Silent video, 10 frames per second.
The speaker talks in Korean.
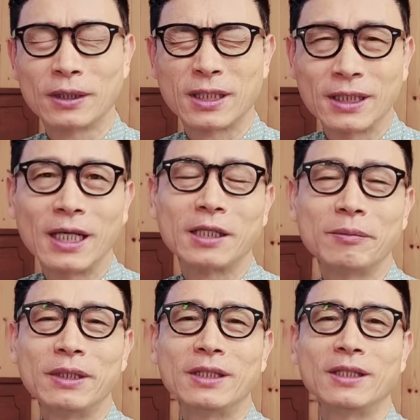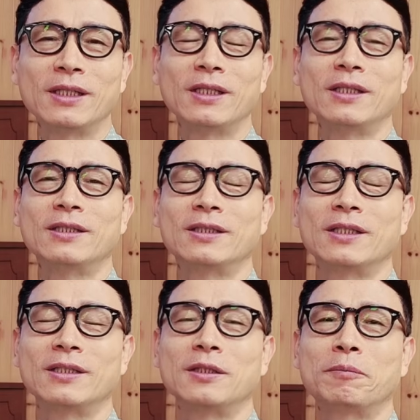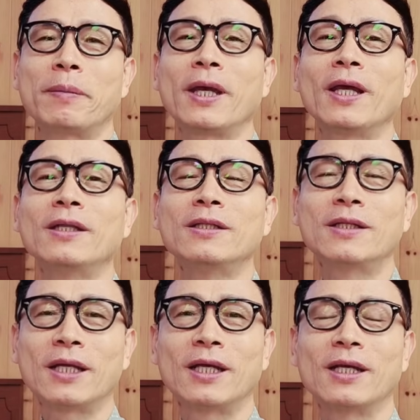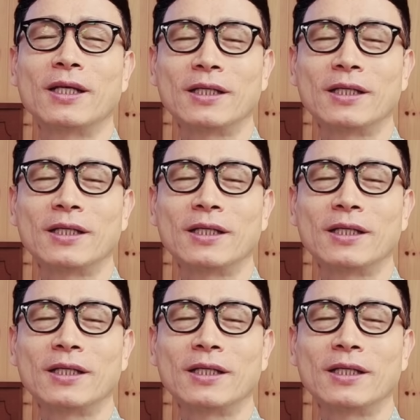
기다림이 이제 이 팬들의